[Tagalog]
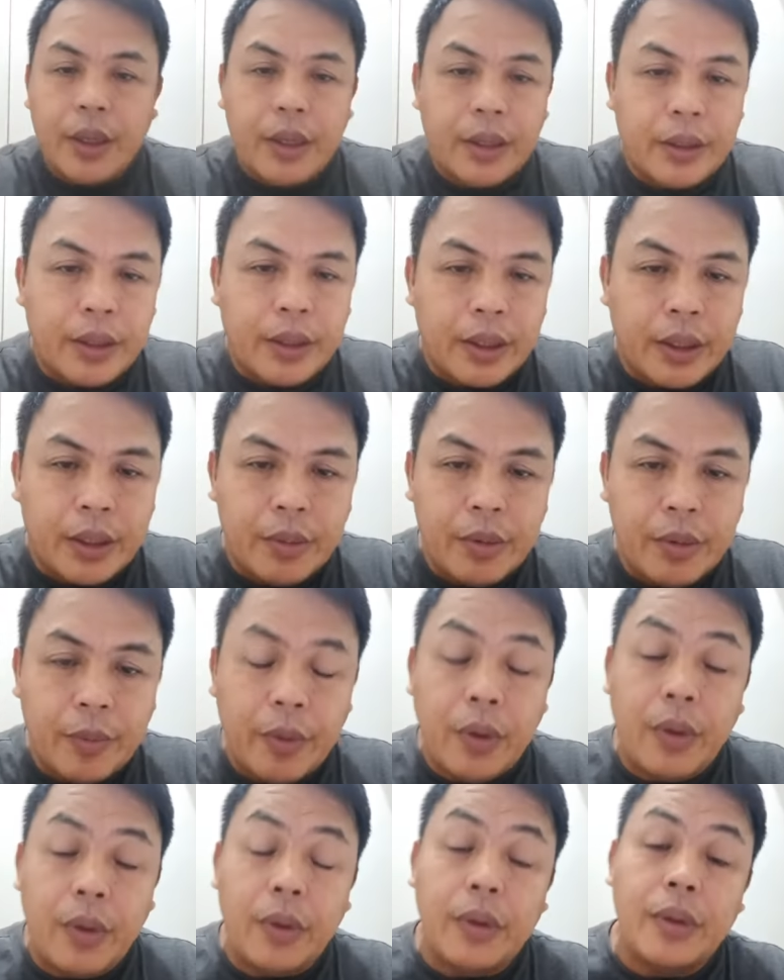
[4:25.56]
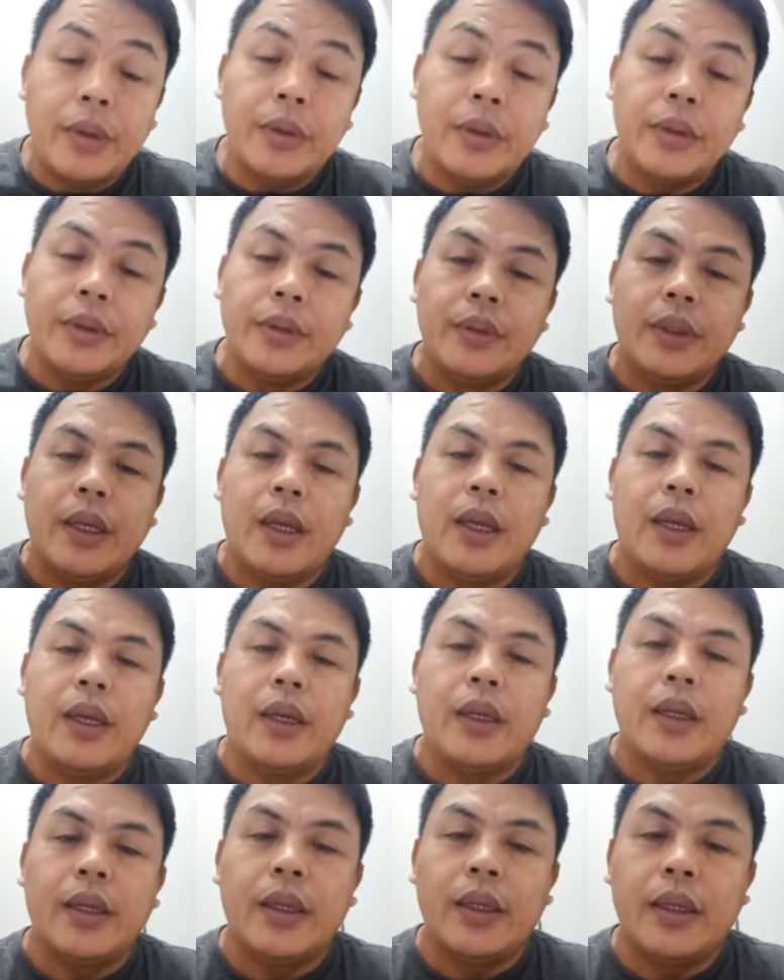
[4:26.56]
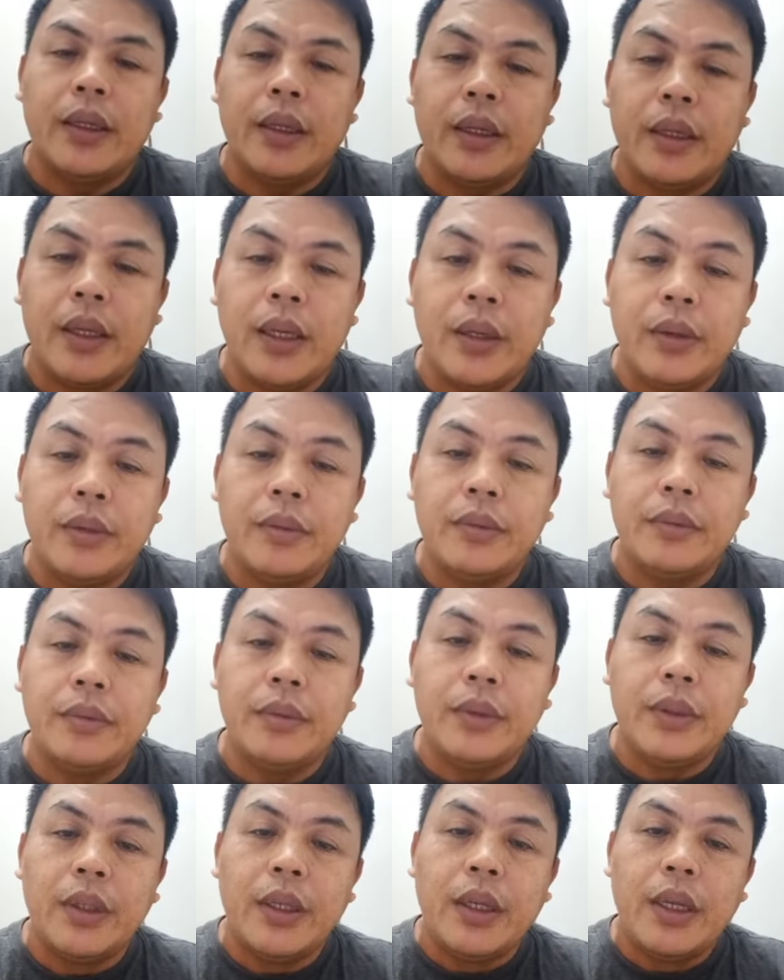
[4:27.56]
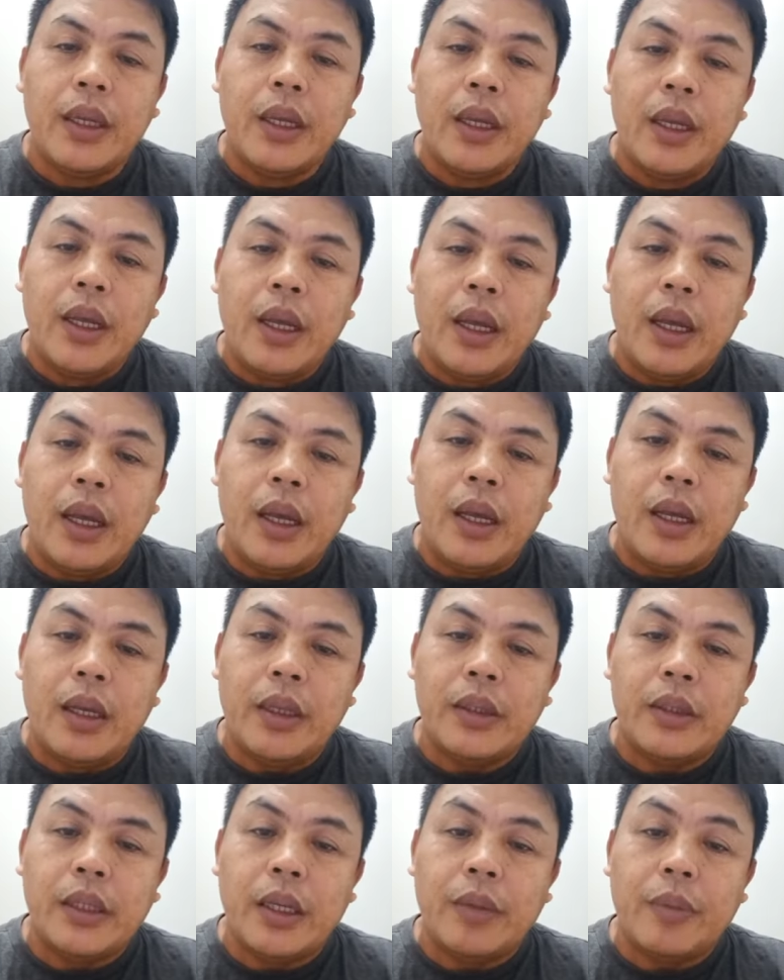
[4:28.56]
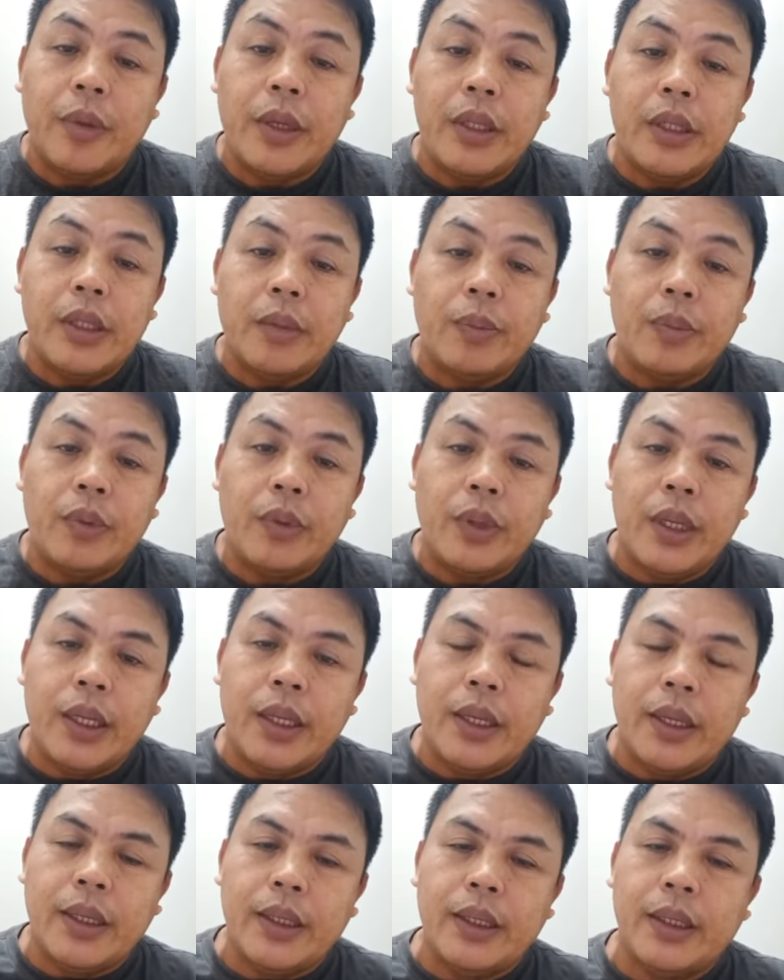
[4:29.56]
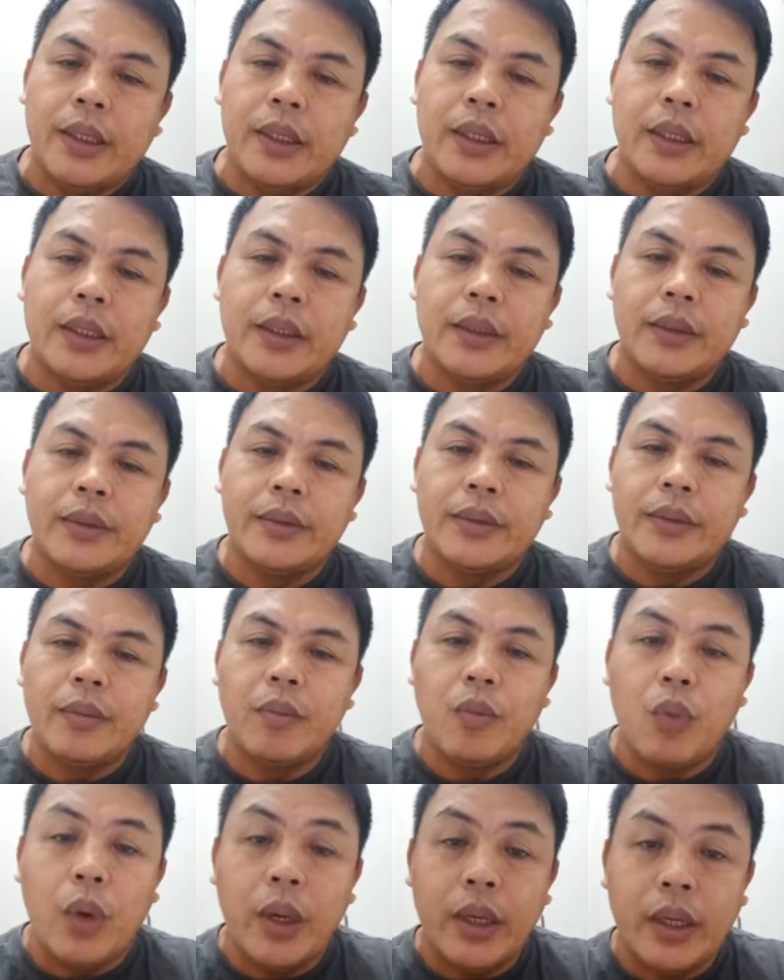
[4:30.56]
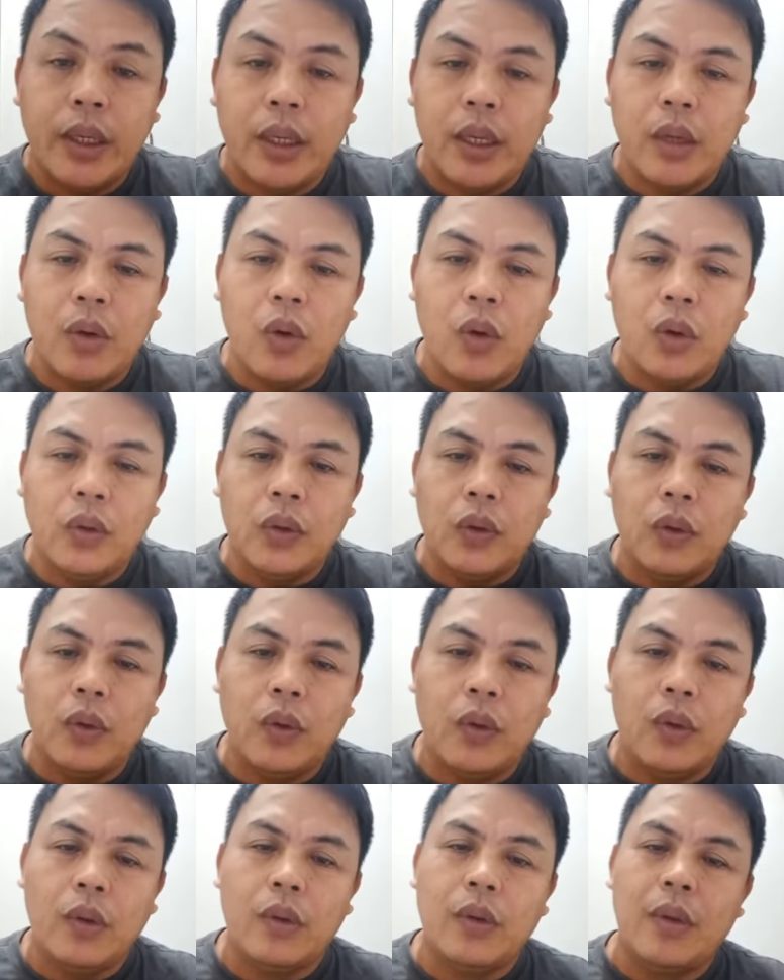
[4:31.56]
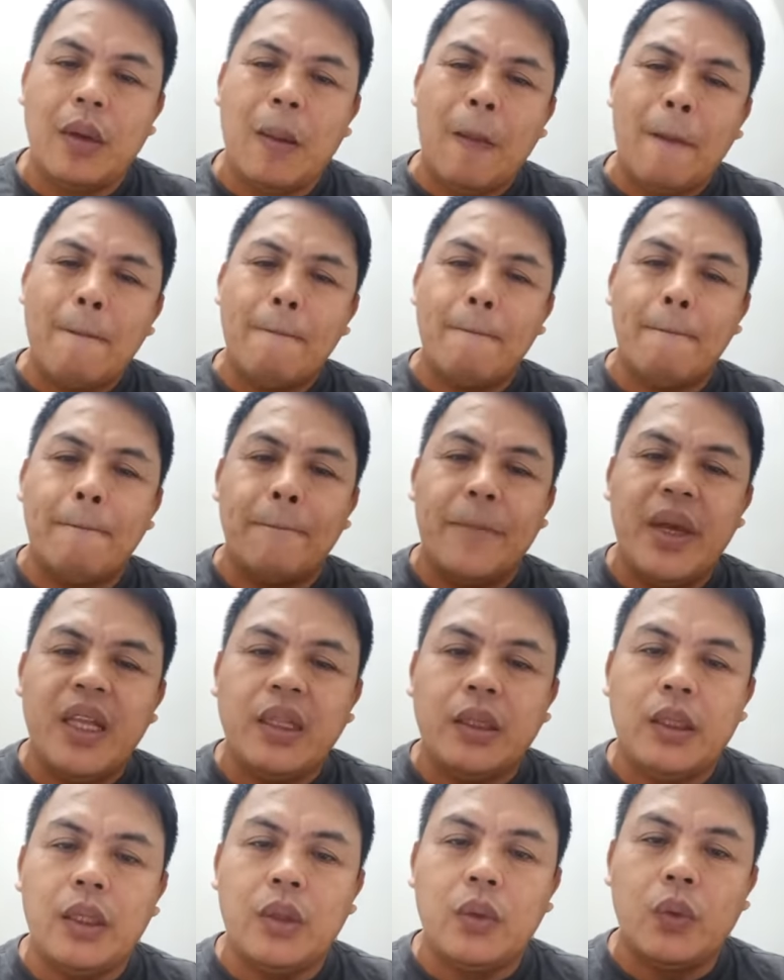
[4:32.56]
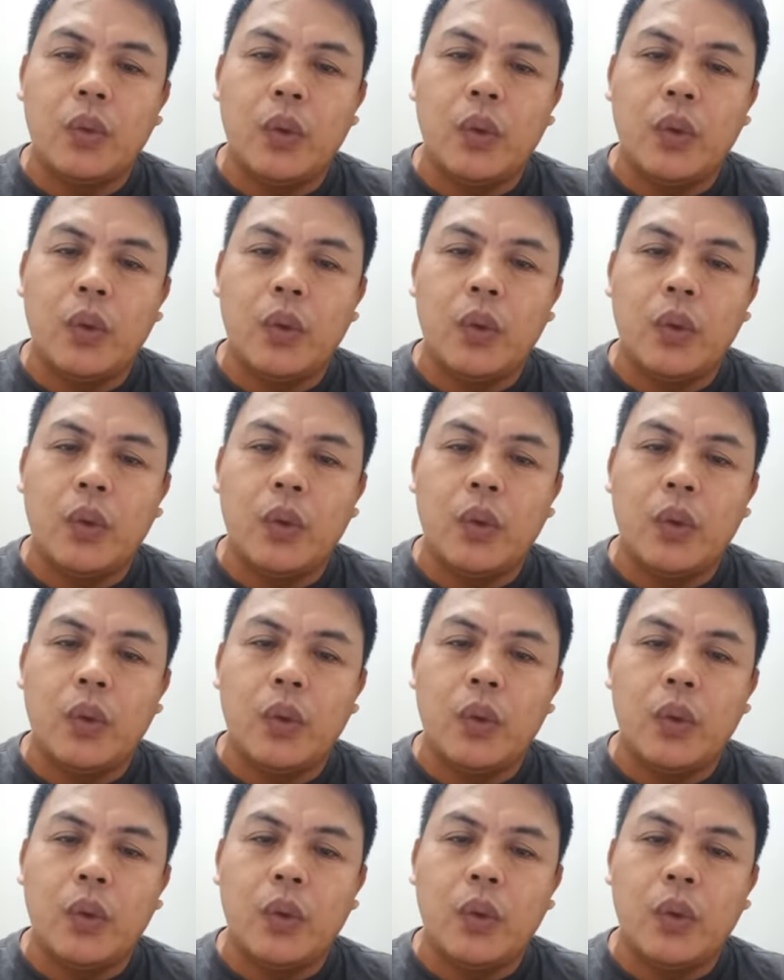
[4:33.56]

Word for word: Ng gabi po, uh, ngayon, uh, sa pecha po na buwan ng Agosto, 29,